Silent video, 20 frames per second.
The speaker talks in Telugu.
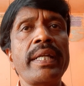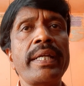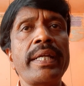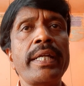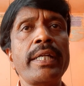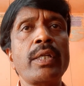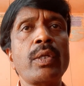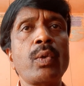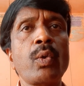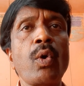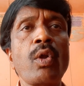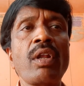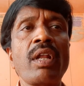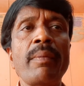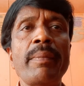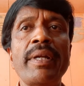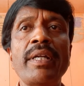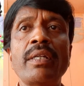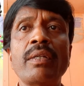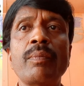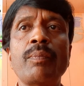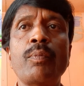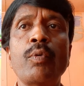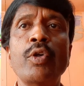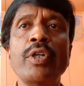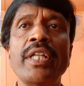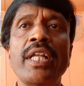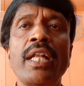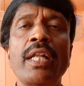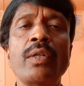క్రికెట్ టోర్నమెంట్
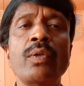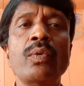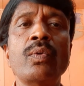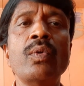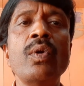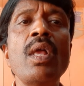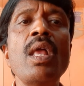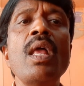పోటీలను